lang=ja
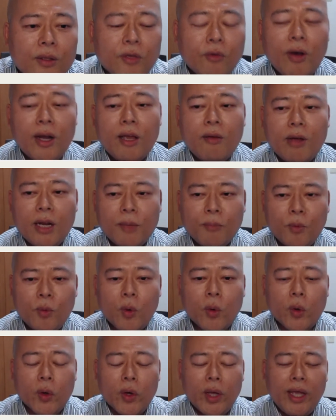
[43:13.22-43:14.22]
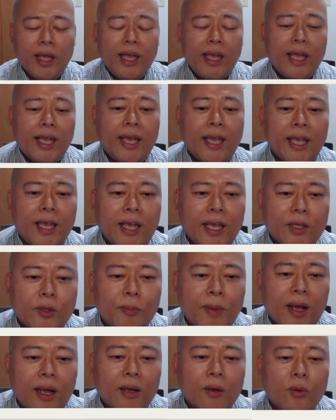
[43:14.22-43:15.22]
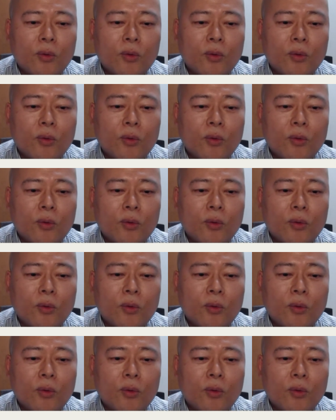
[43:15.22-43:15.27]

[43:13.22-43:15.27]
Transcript: で、我々も、えーまあ、